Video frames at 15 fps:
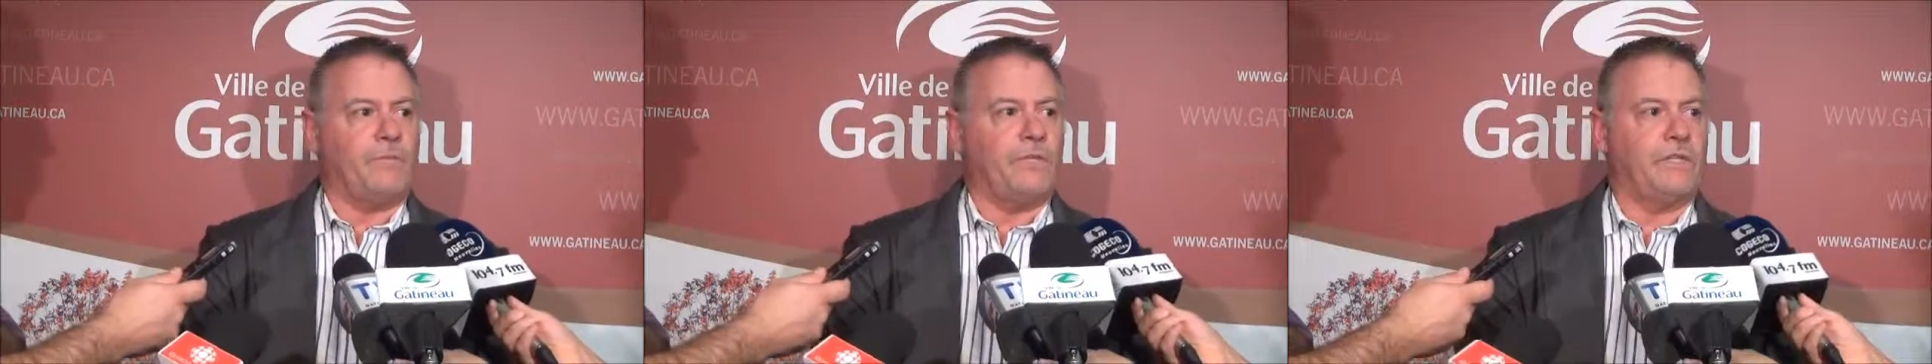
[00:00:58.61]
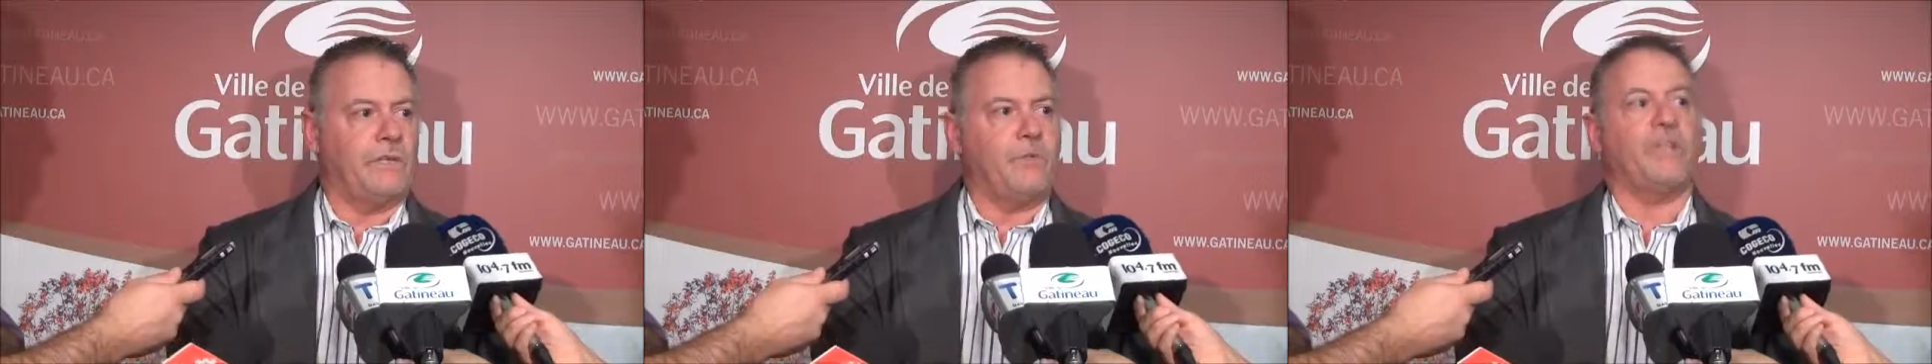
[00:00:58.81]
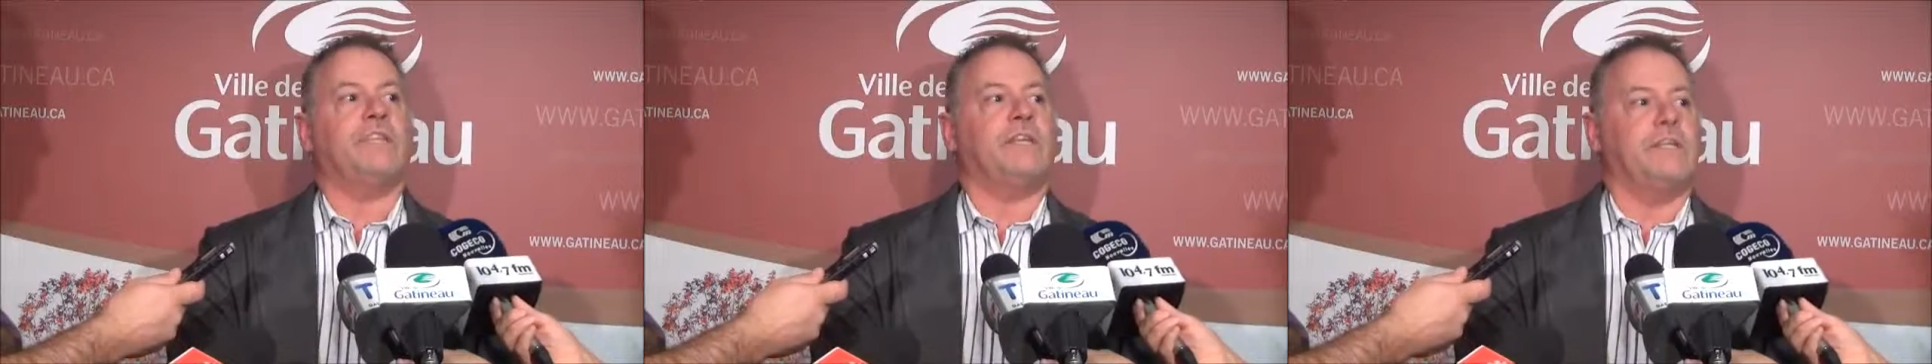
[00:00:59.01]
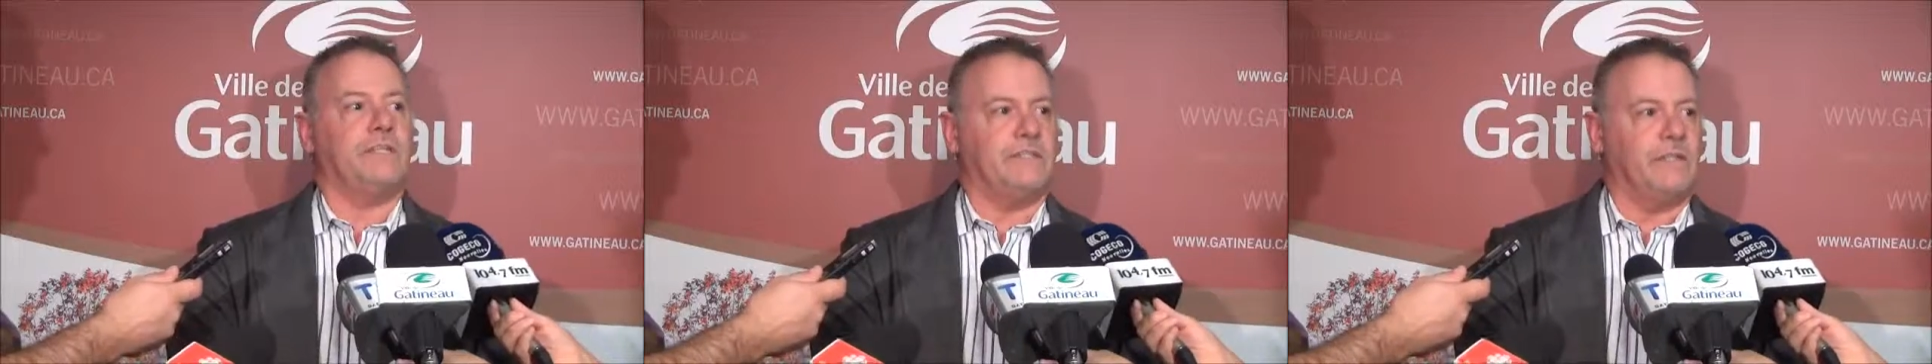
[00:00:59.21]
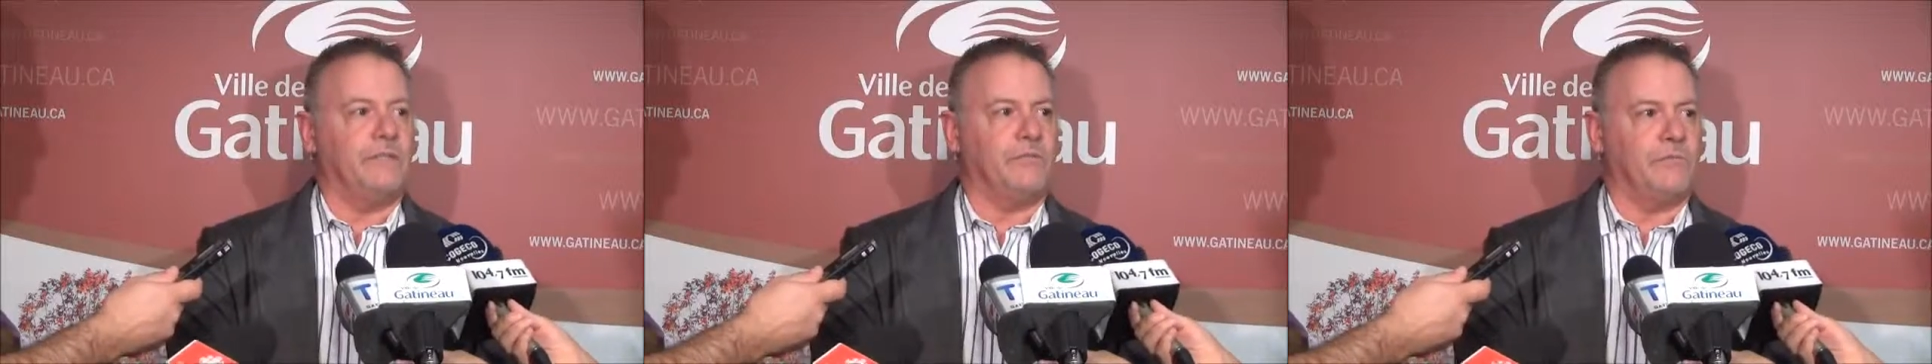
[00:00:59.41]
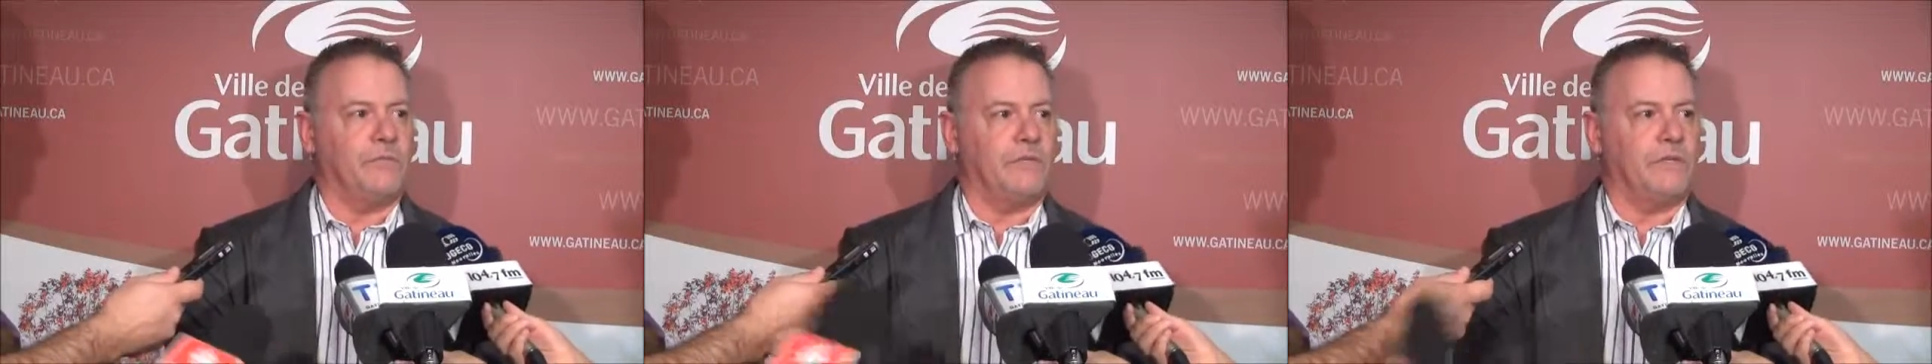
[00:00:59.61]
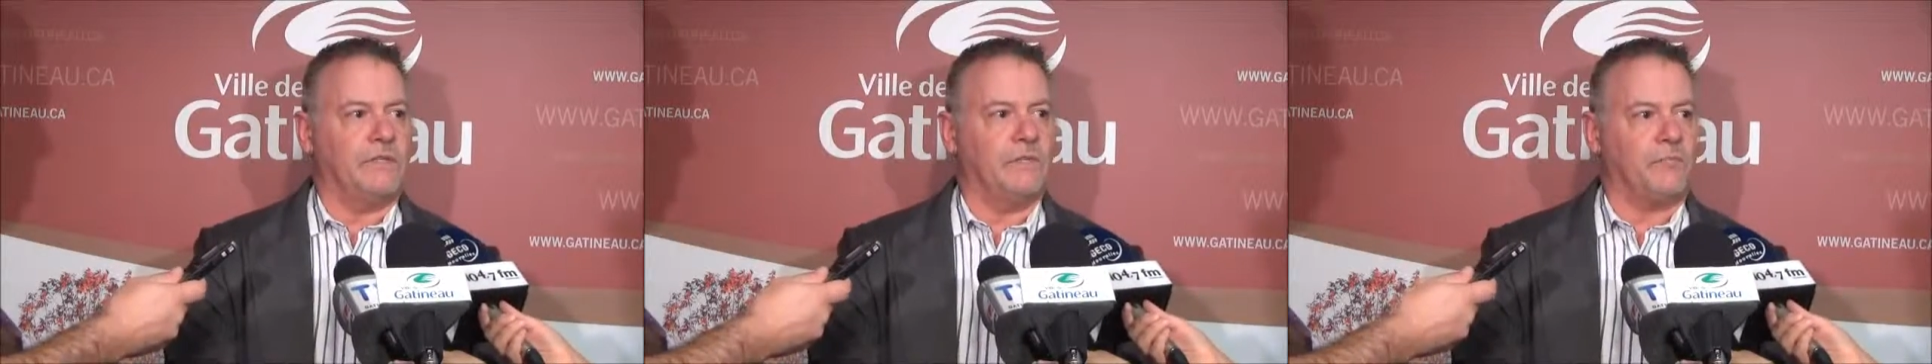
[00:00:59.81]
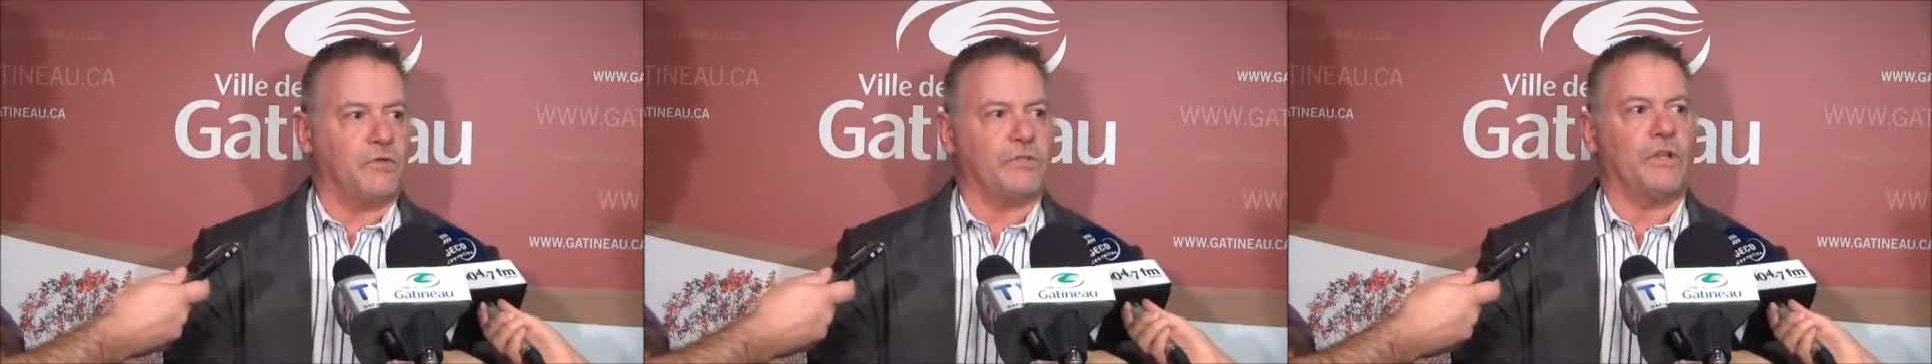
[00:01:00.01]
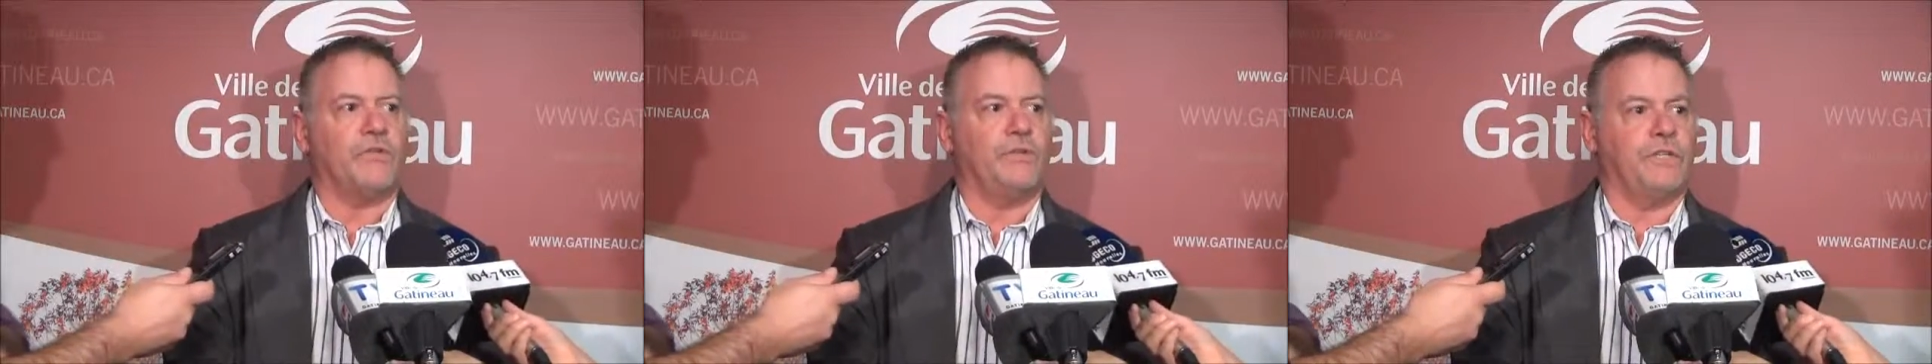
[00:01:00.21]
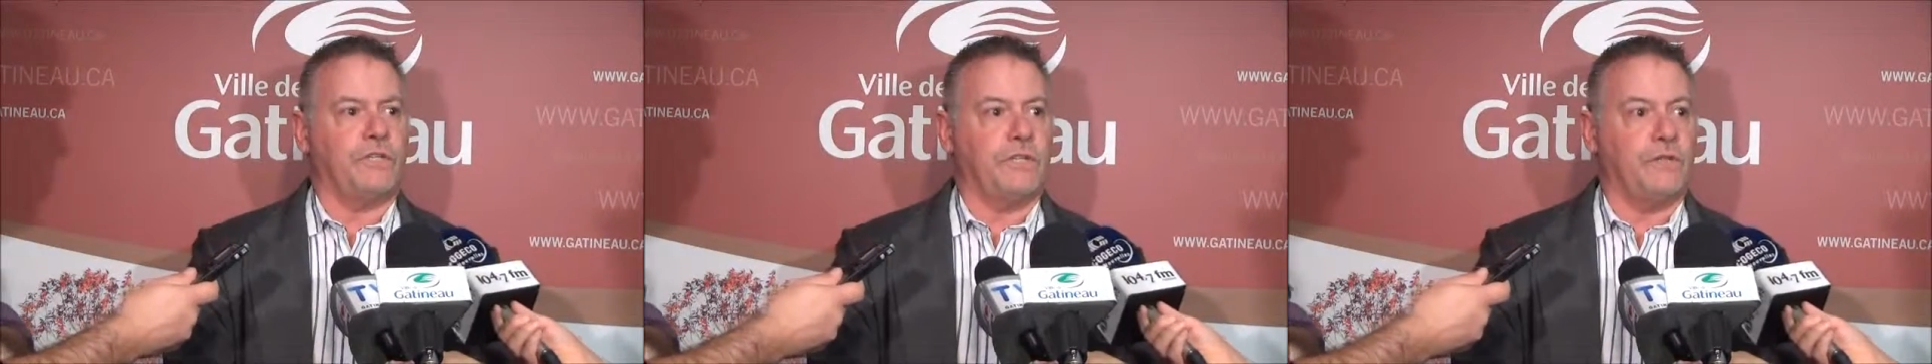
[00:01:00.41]
des débats intéressants. Et c'est pour ça
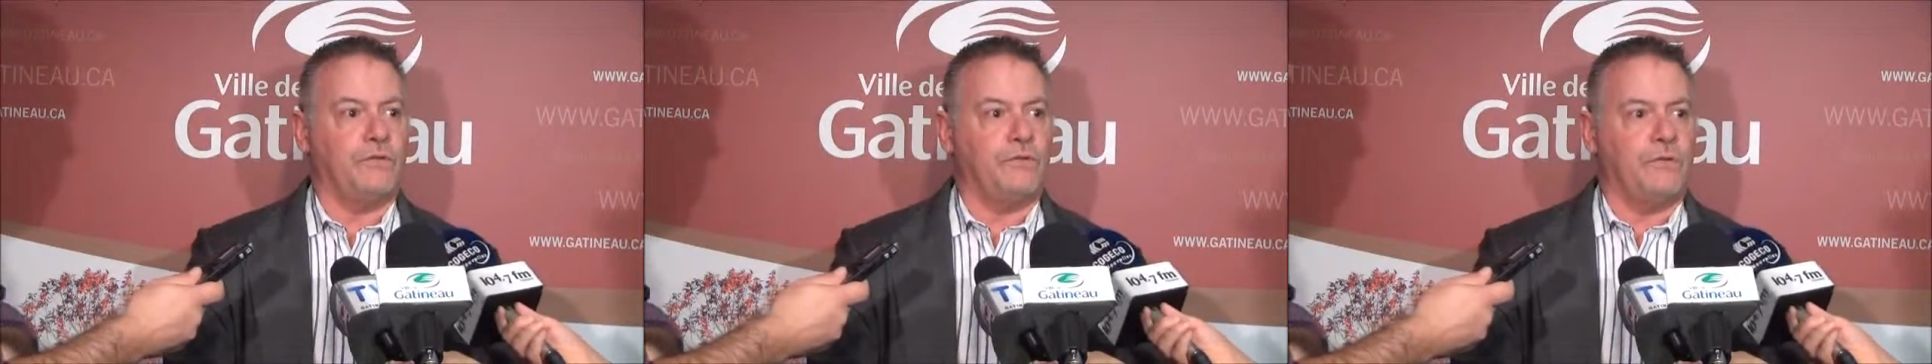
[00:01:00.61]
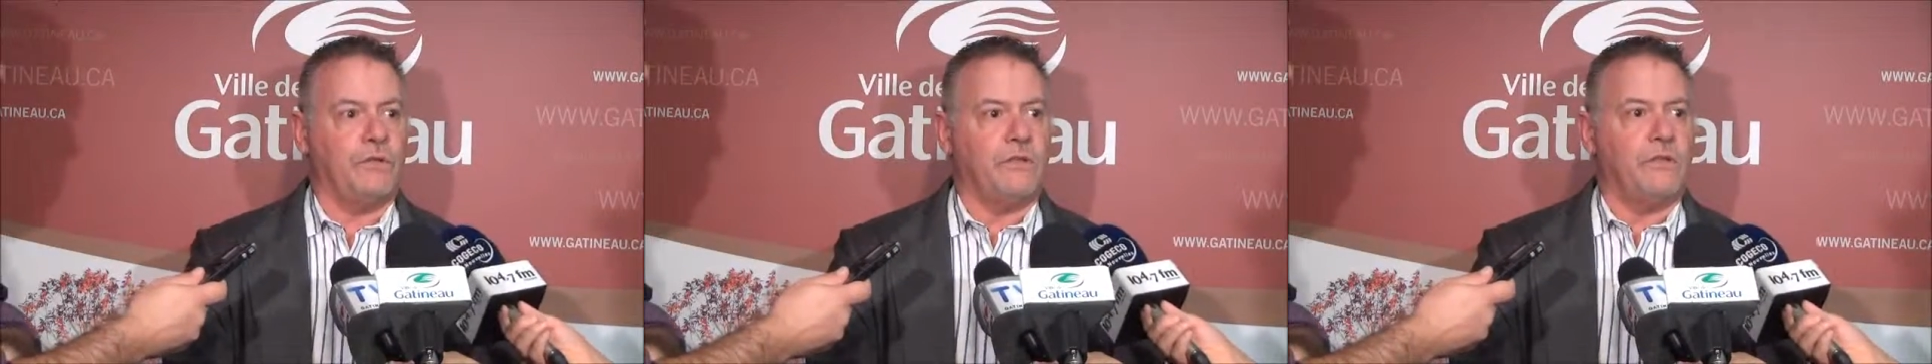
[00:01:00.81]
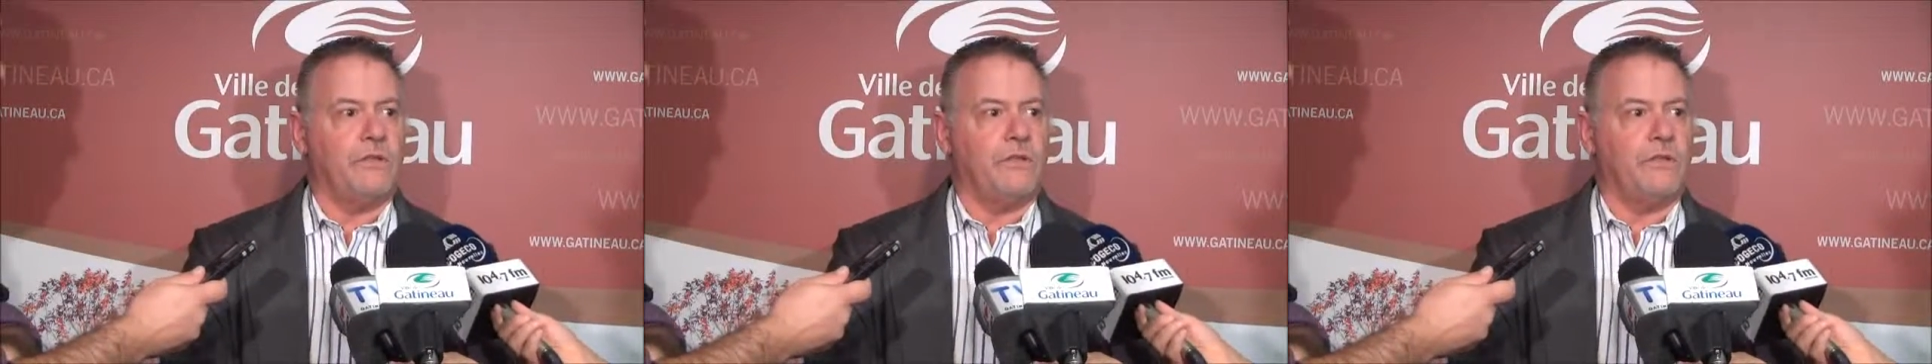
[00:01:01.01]
qu'on est élu.